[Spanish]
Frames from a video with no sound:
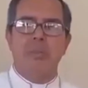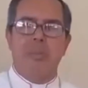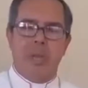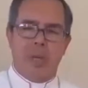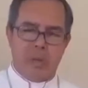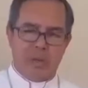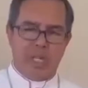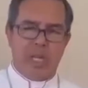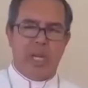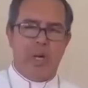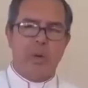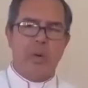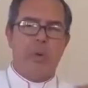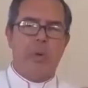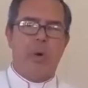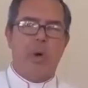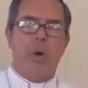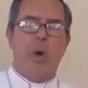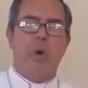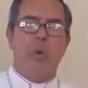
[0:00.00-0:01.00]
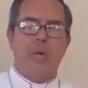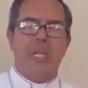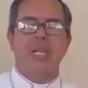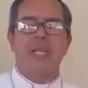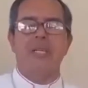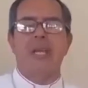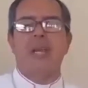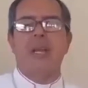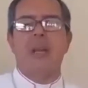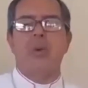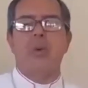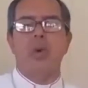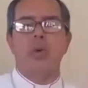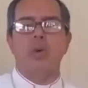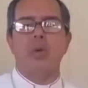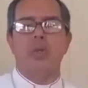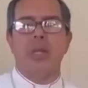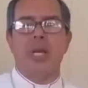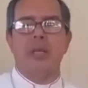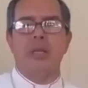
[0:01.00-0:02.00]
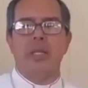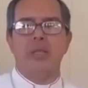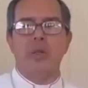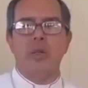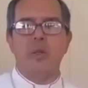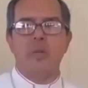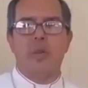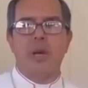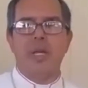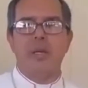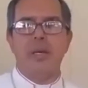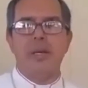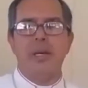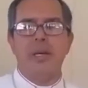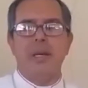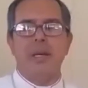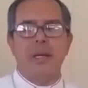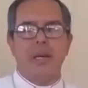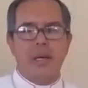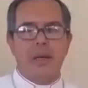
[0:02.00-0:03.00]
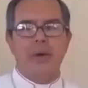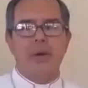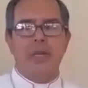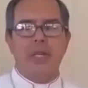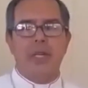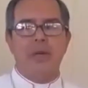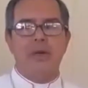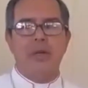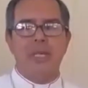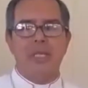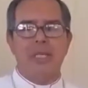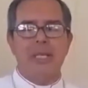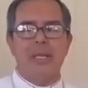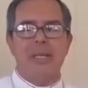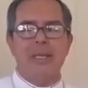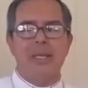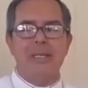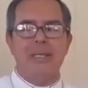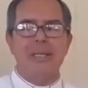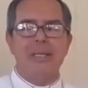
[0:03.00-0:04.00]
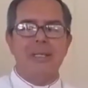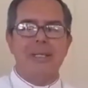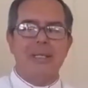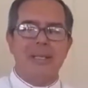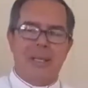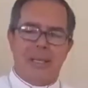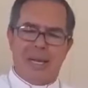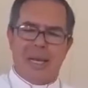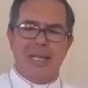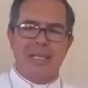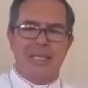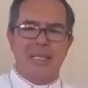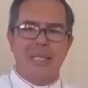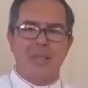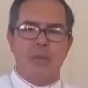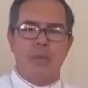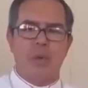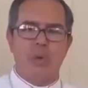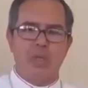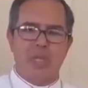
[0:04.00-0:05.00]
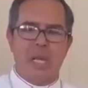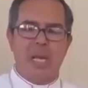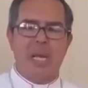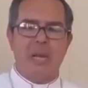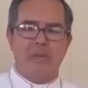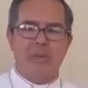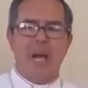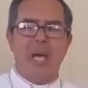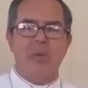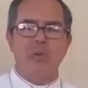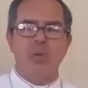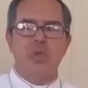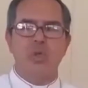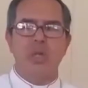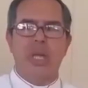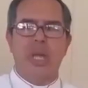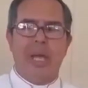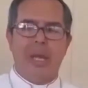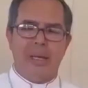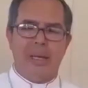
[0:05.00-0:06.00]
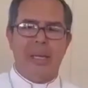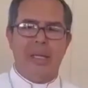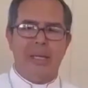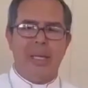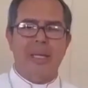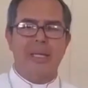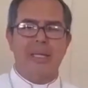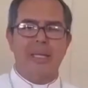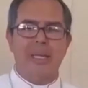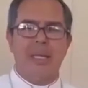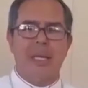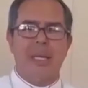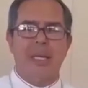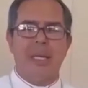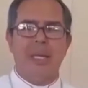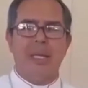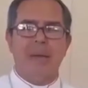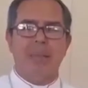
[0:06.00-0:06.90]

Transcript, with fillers: Pero quiero obedecer la voluntad de Dios Padre y hoy quiero decirles gracias por ser hermanos en la iglesia,